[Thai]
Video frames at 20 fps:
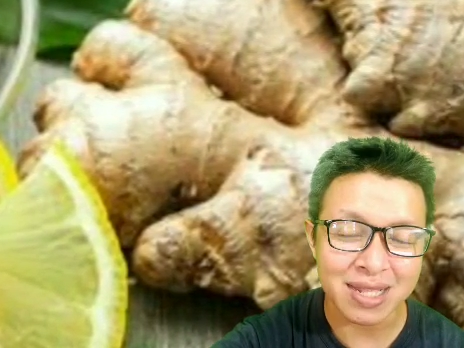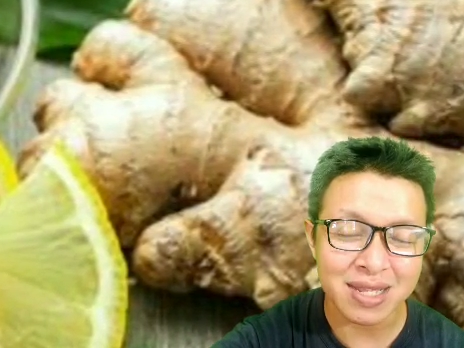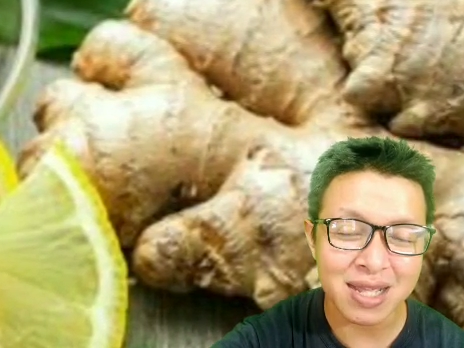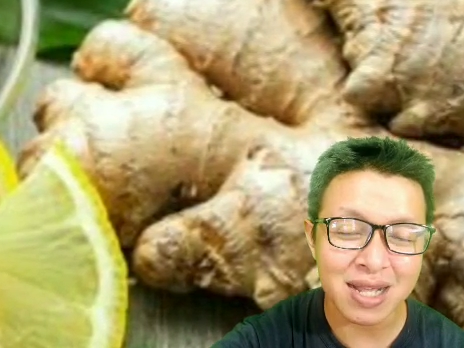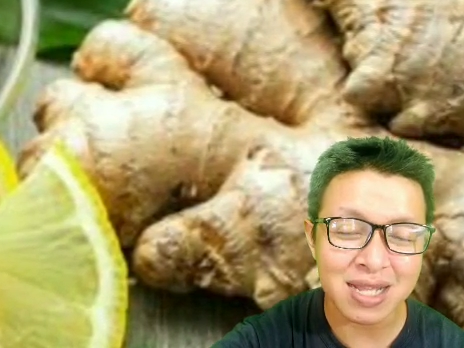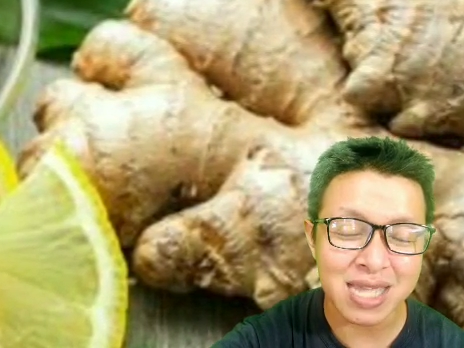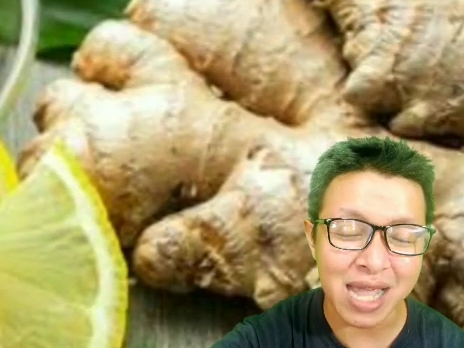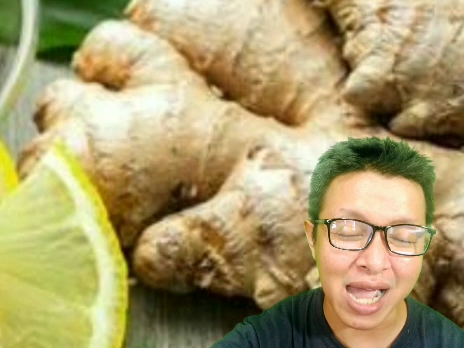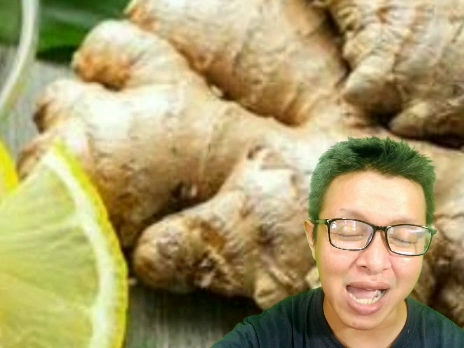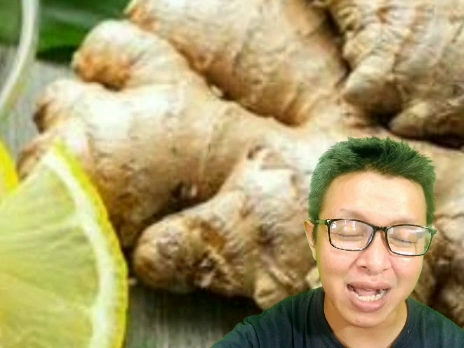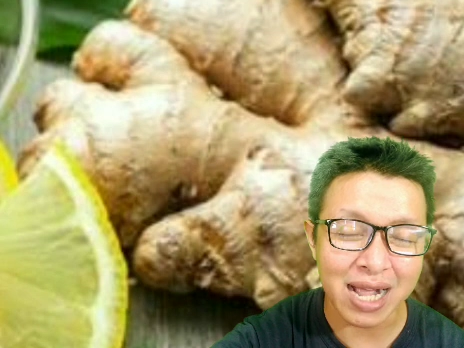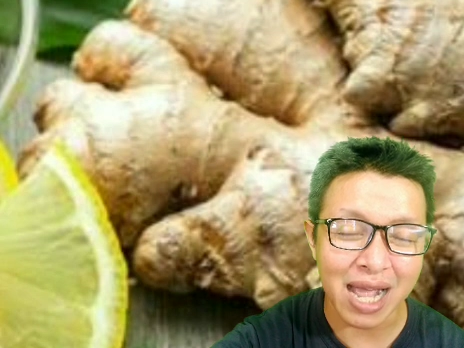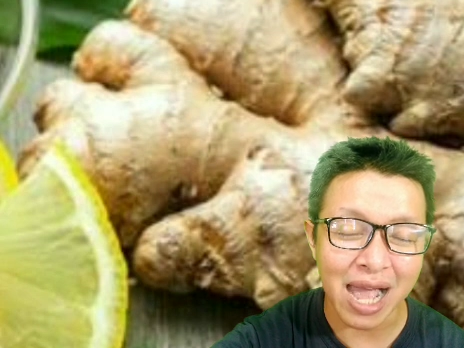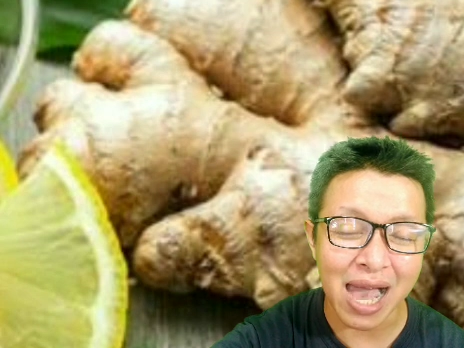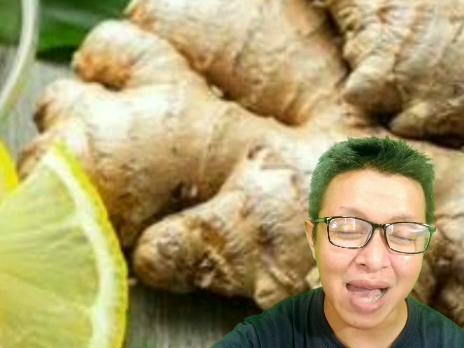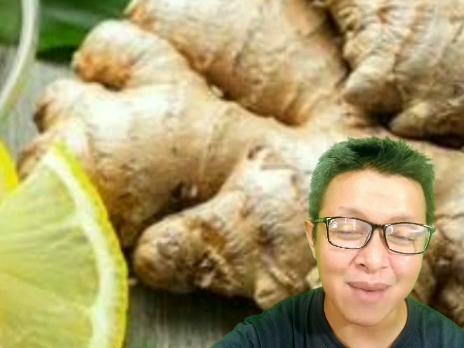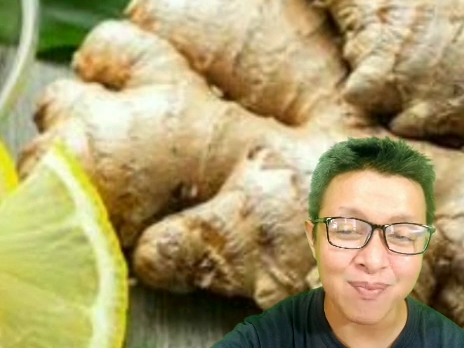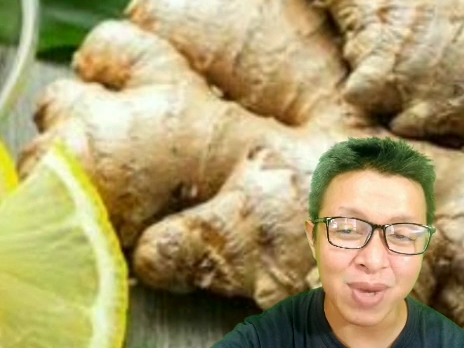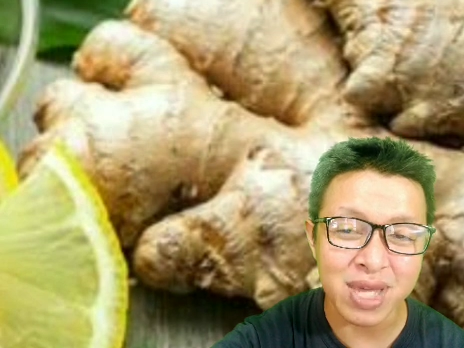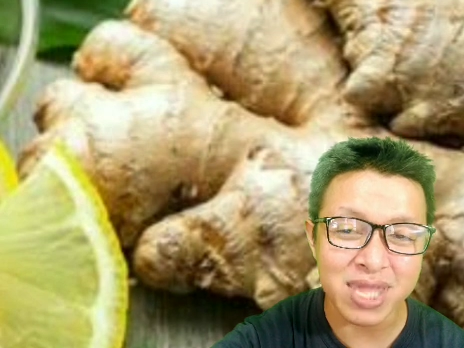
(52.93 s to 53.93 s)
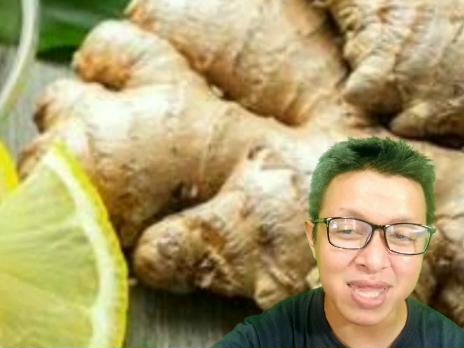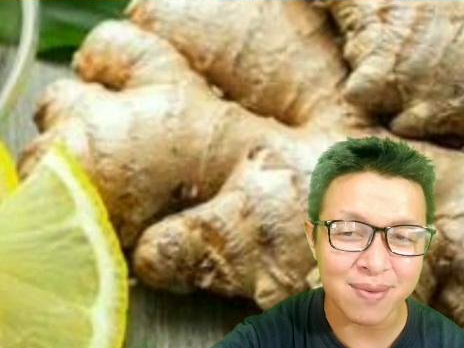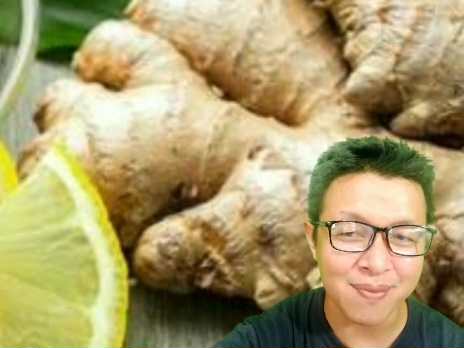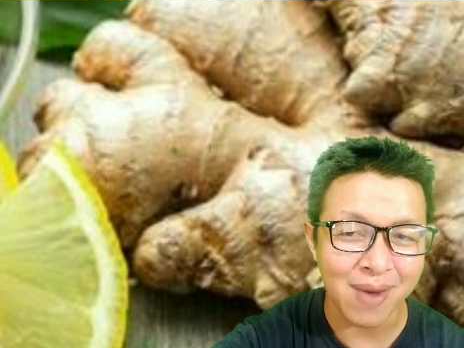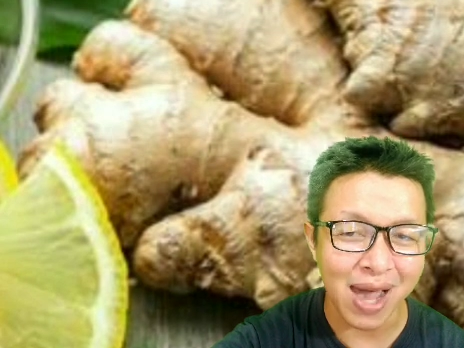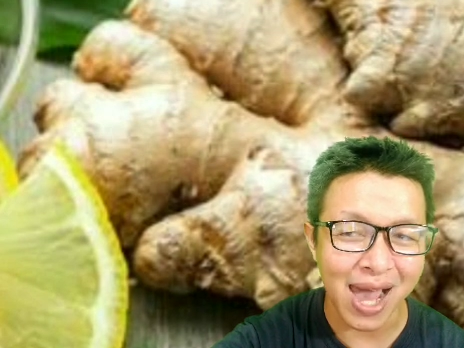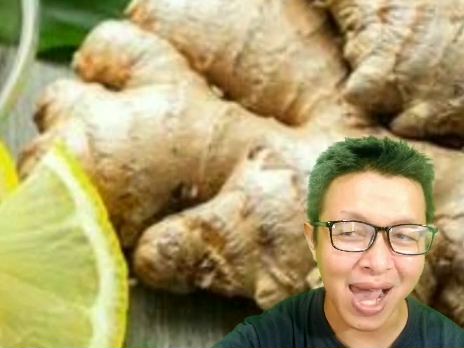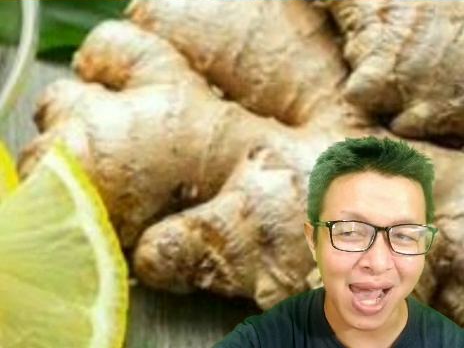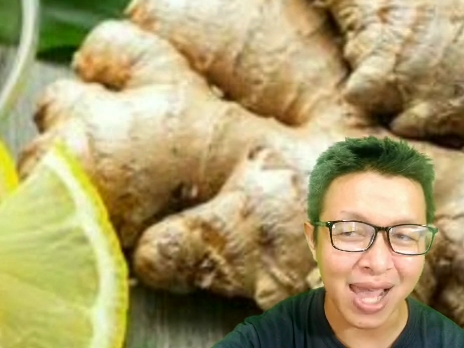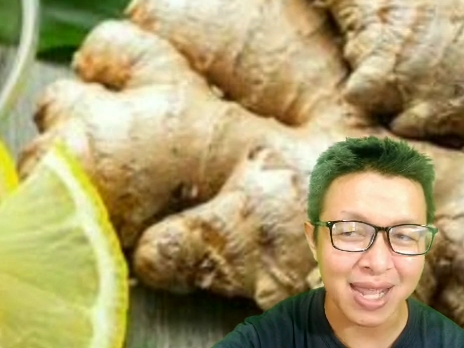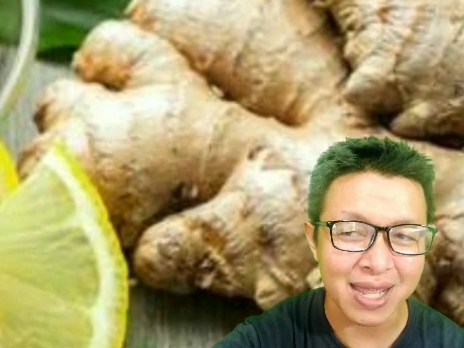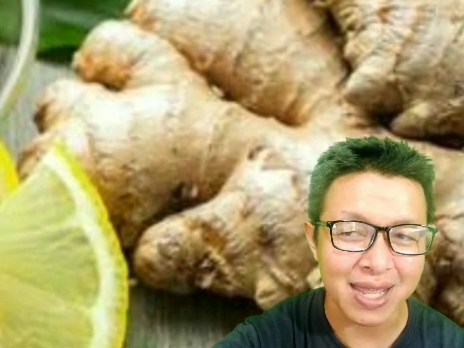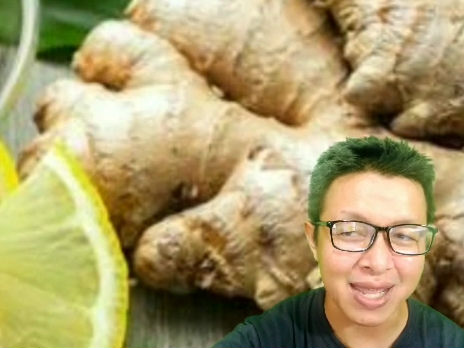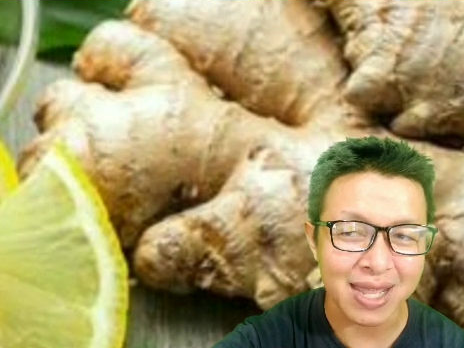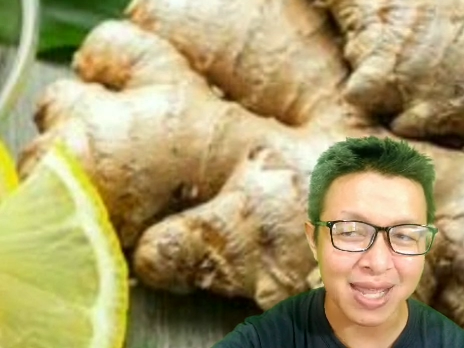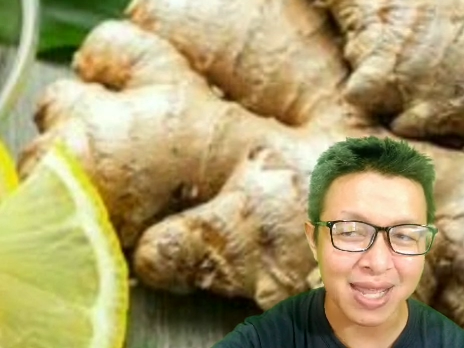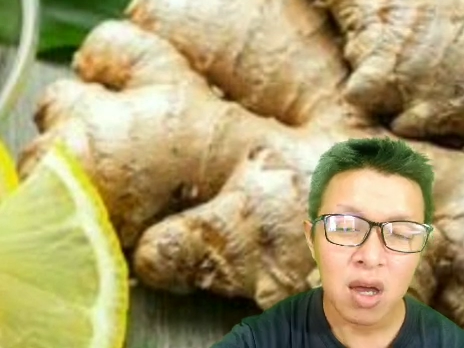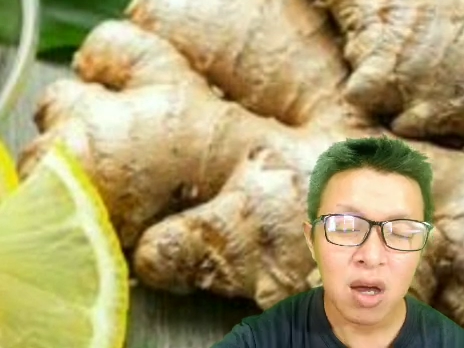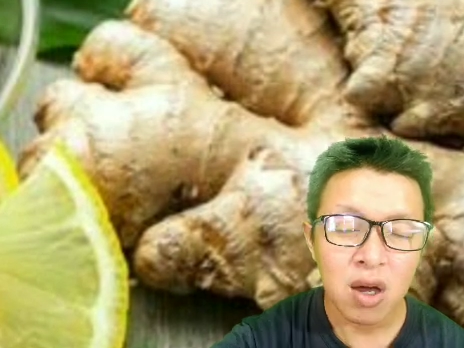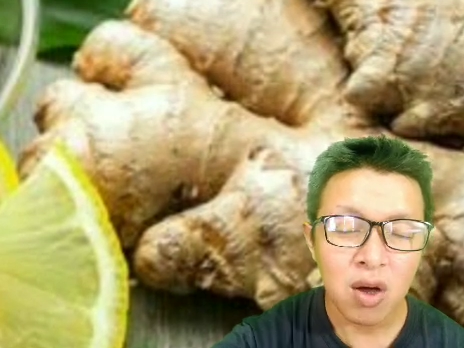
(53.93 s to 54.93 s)
เนื่องจากอาการไม่สบาย
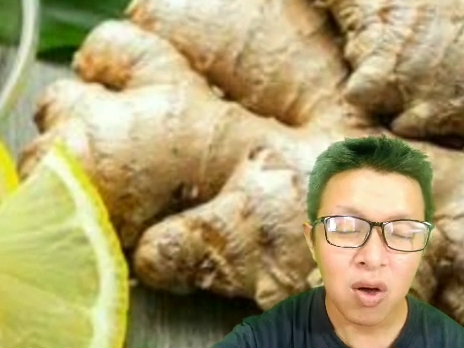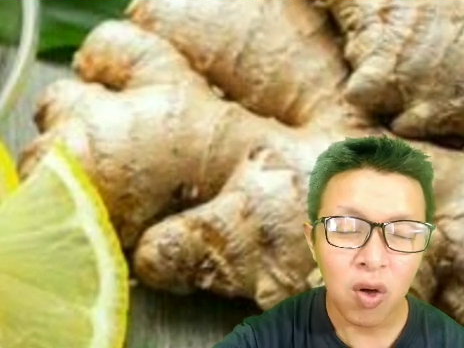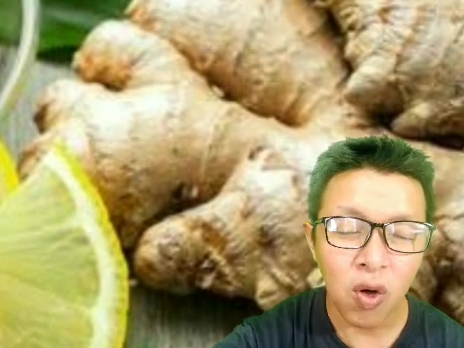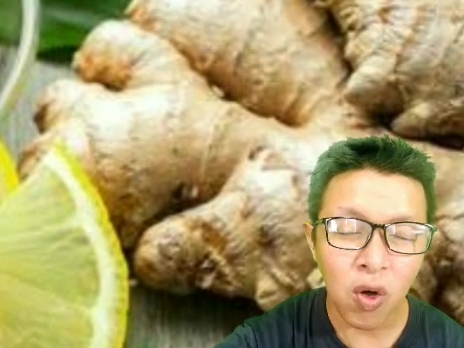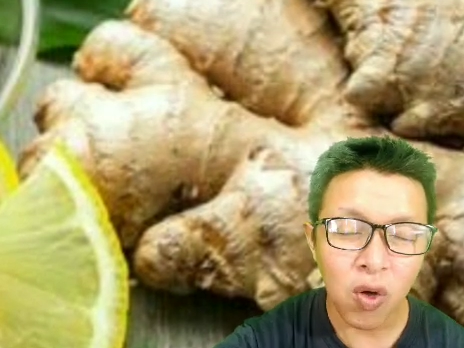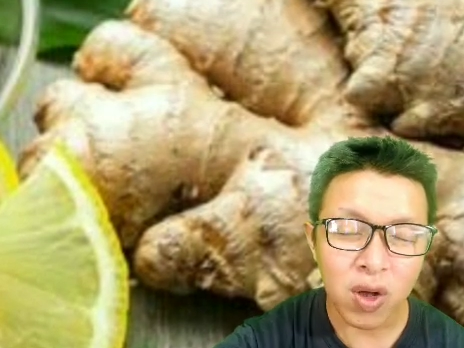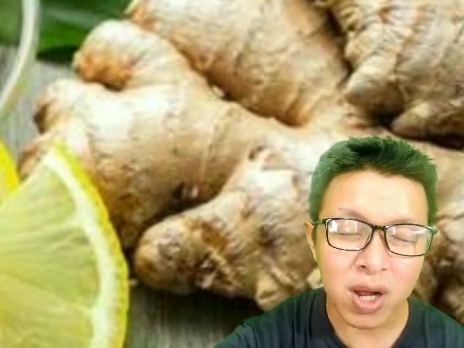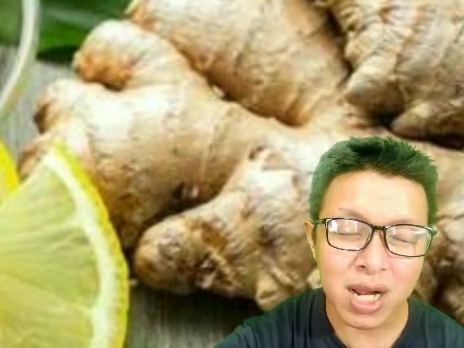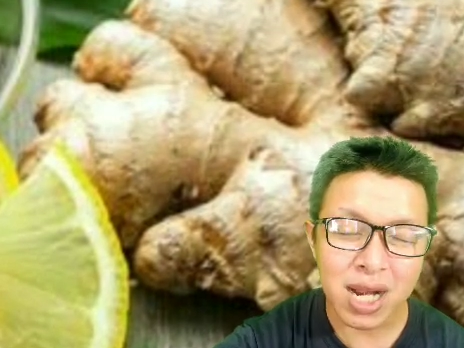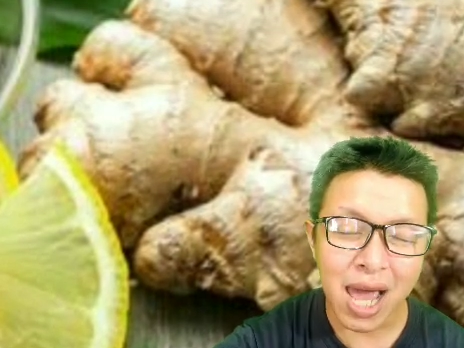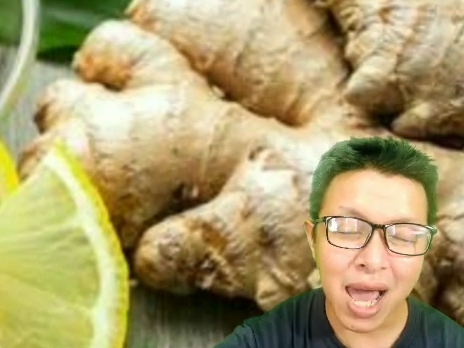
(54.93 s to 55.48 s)
6.